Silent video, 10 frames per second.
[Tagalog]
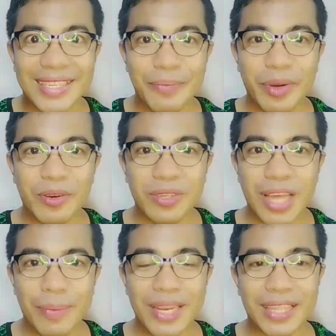ang
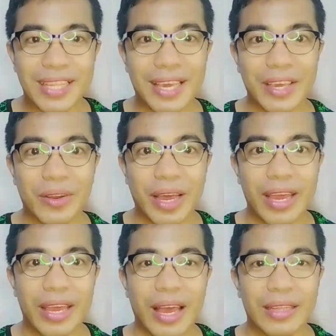pag-uusapan natin ngayon
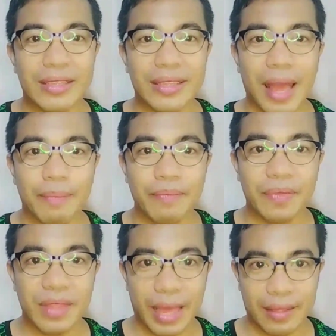ay ang top
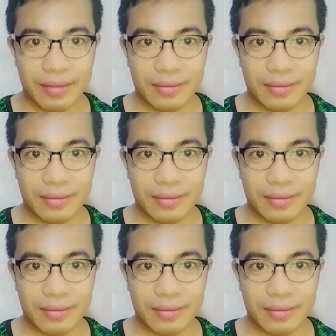10